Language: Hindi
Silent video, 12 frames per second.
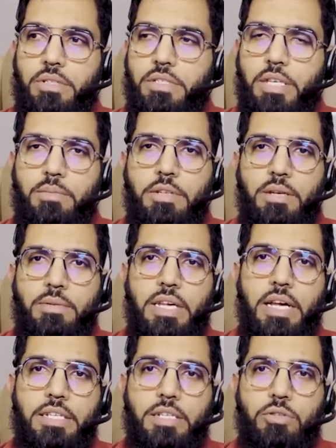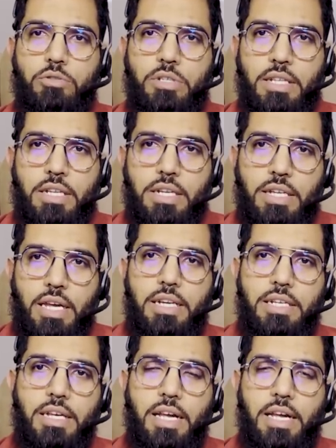ये भी नहीं बताया कि उसके अंदर क्या
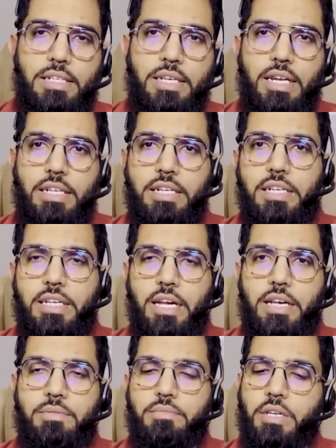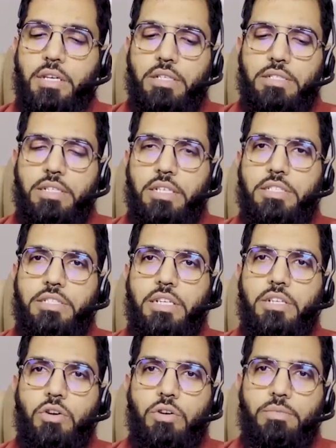लिखा है क्या नहीं लिखा है सिग्नेचर
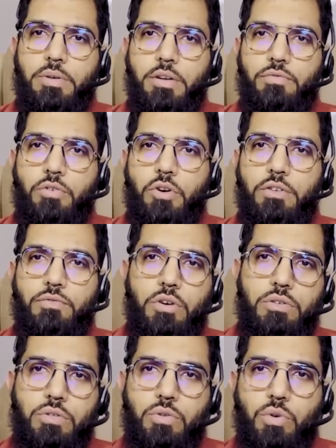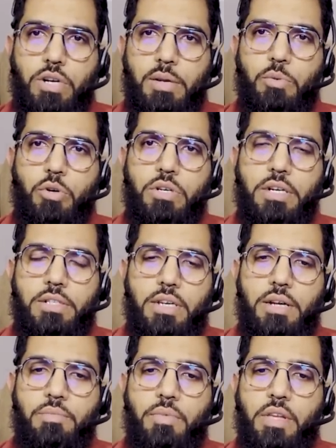लिए और फिर फ़ौर फ़ौर उनको डिपोर्ट कर
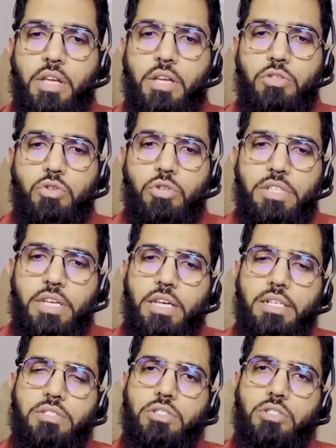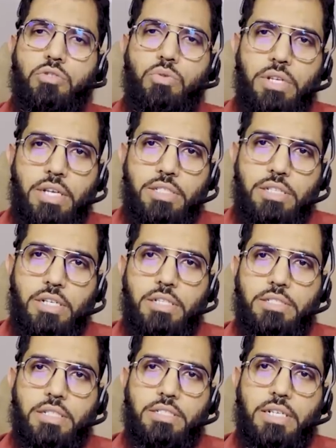दिया तो ये चीज़ हुई है
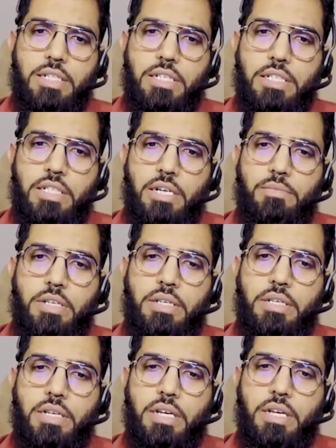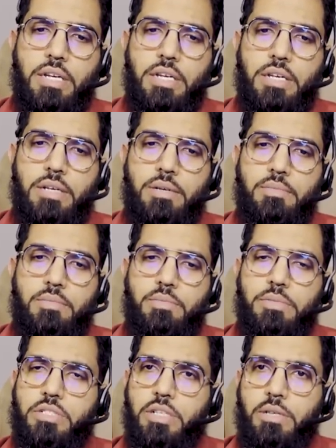जर्नलिस्ट के साथ कतर में आ,
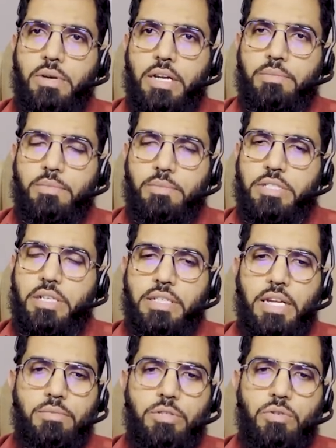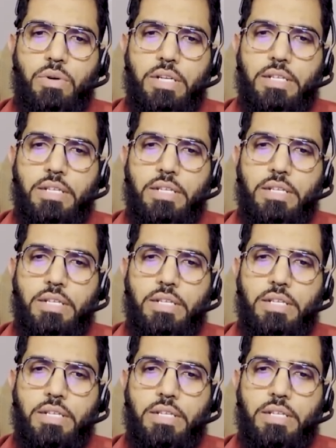पिछली बार पिछले साल भी हुआ